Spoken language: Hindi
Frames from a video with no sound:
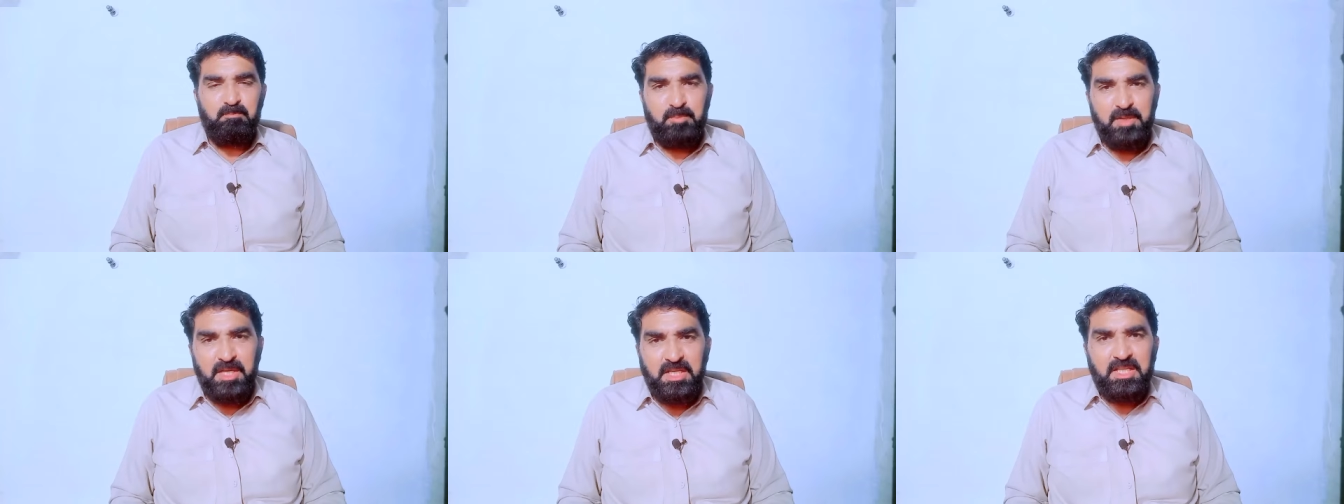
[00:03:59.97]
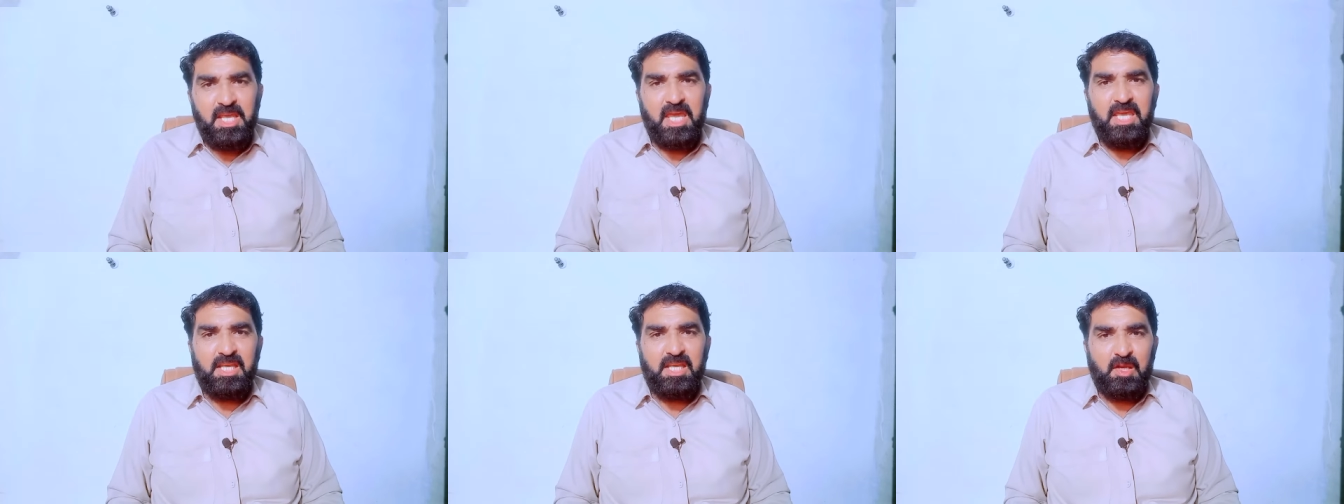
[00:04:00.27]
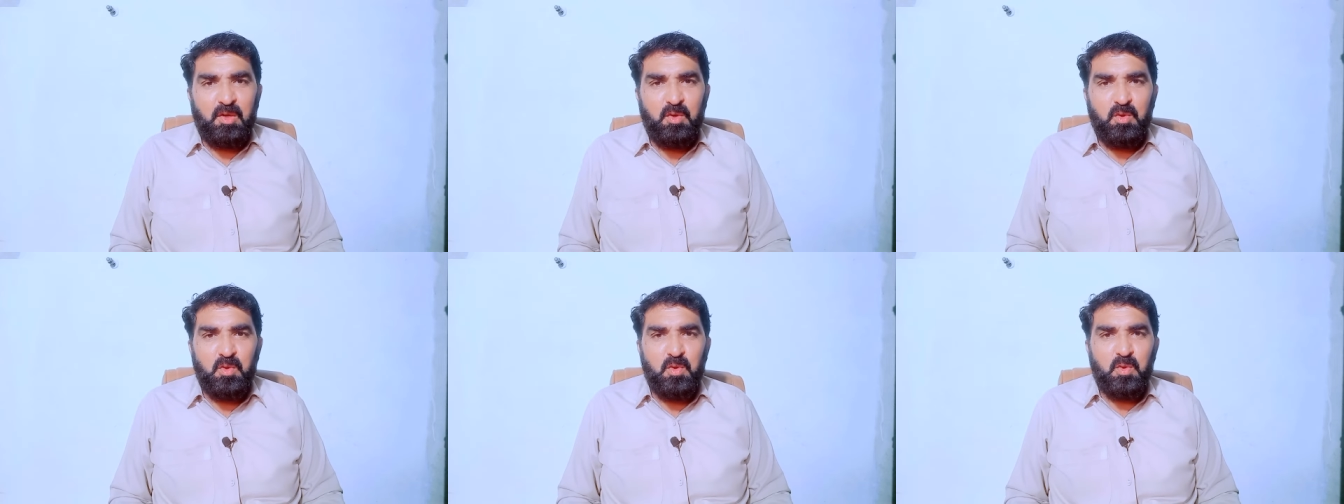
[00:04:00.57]
पीटीआई
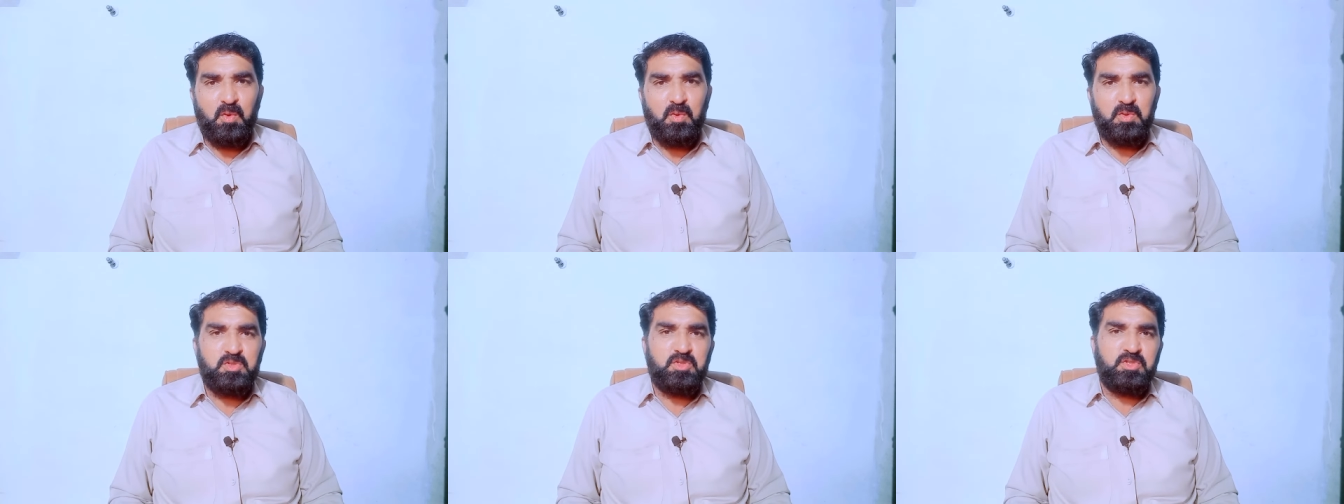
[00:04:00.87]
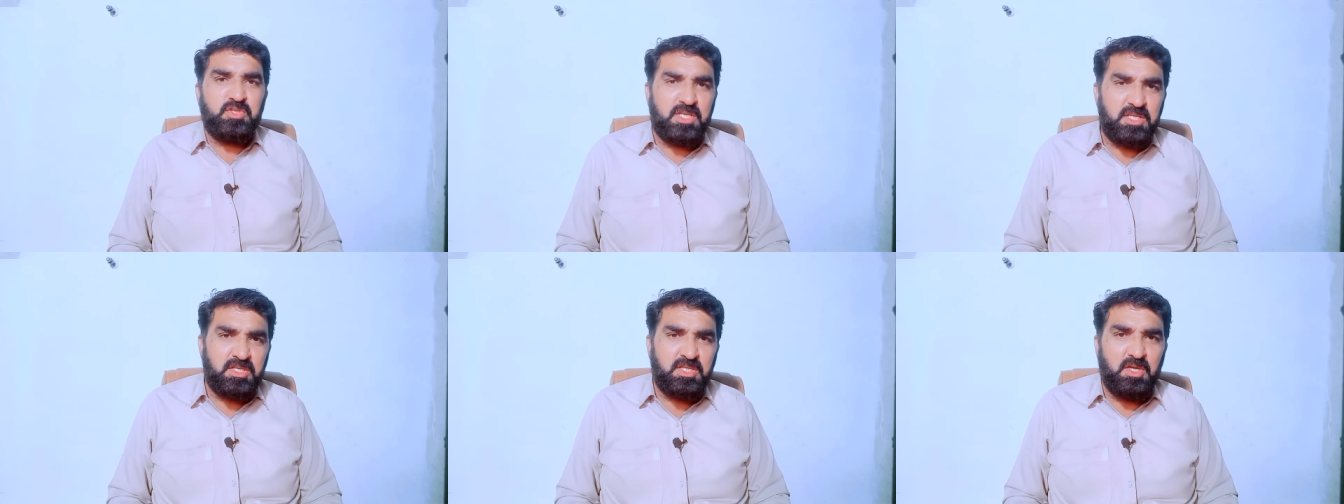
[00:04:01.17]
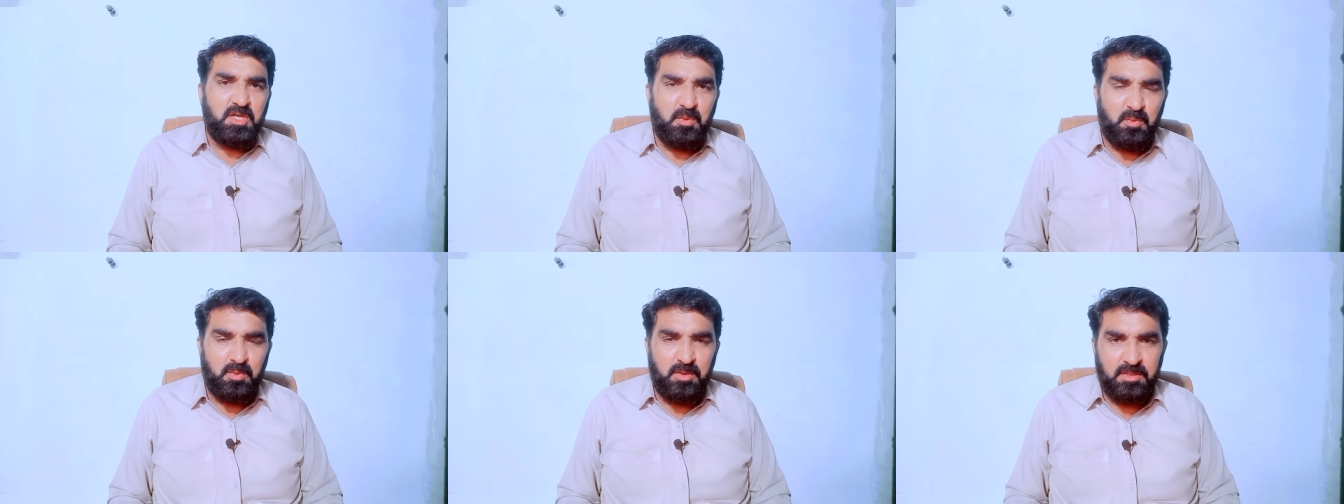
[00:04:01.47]
के लोगों को सर
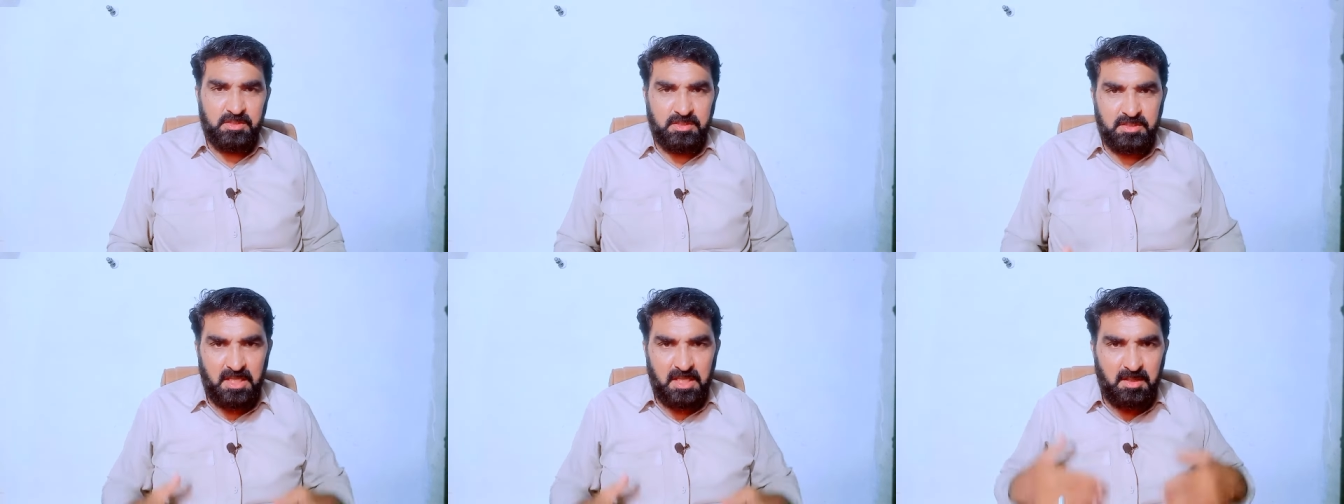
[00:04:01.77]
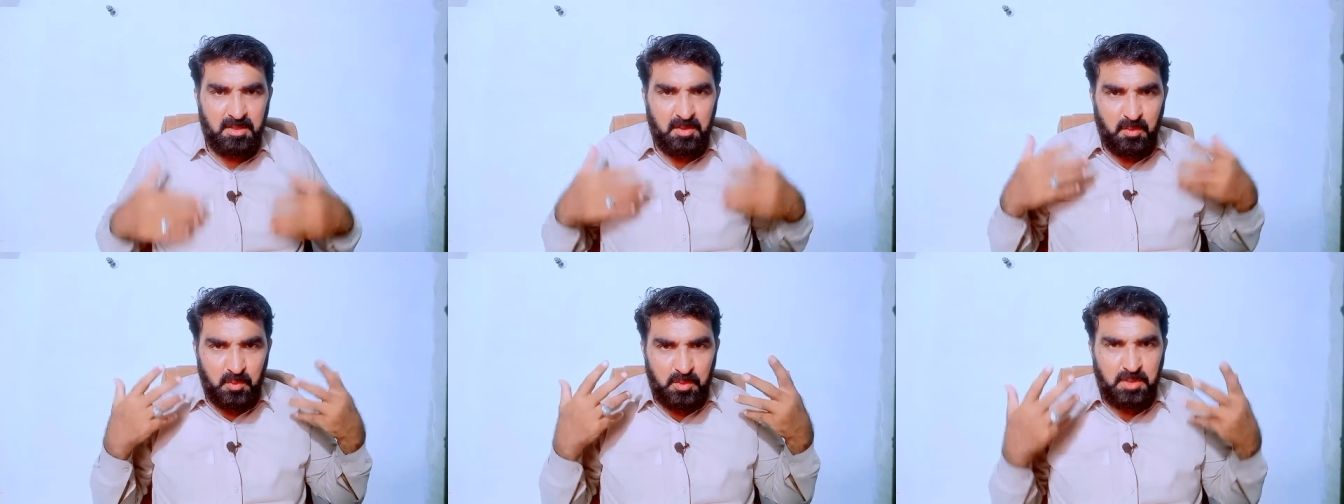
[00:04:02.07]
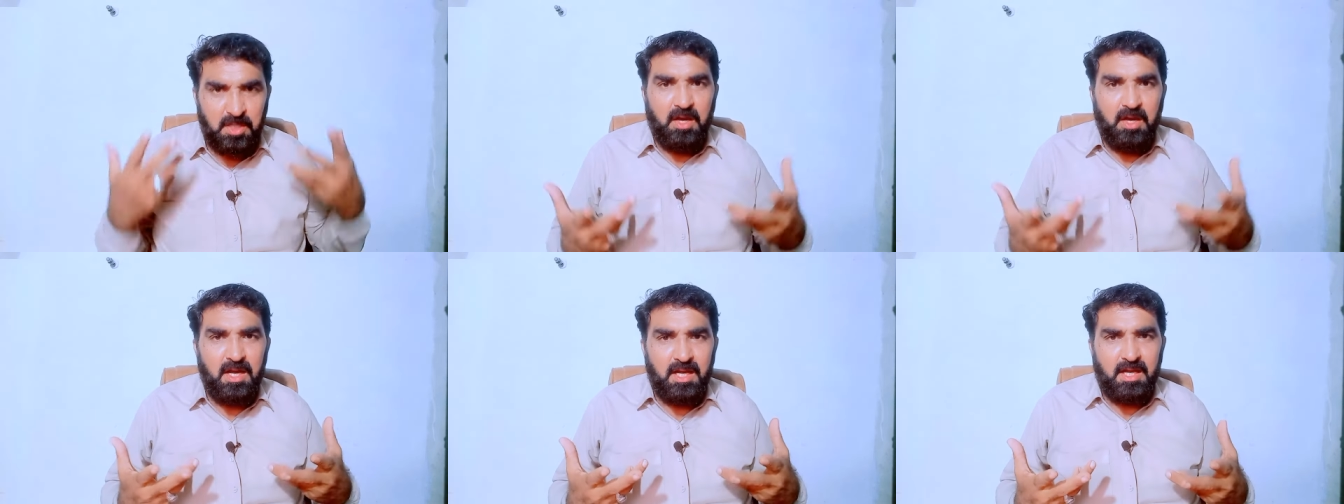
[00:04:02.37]
से सर
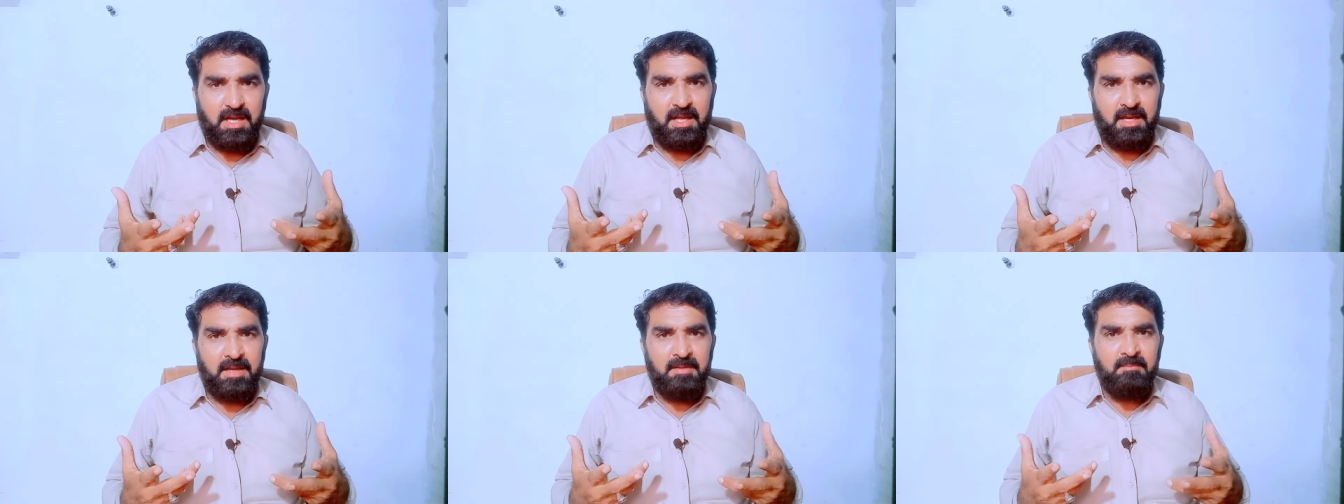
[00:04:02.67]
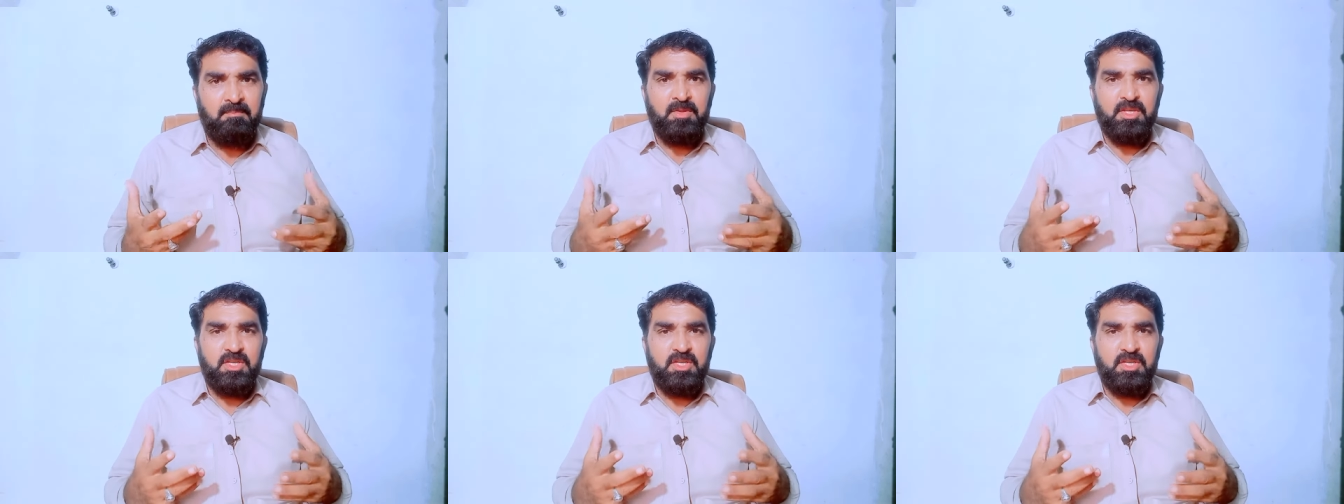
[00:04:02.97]
उठाकर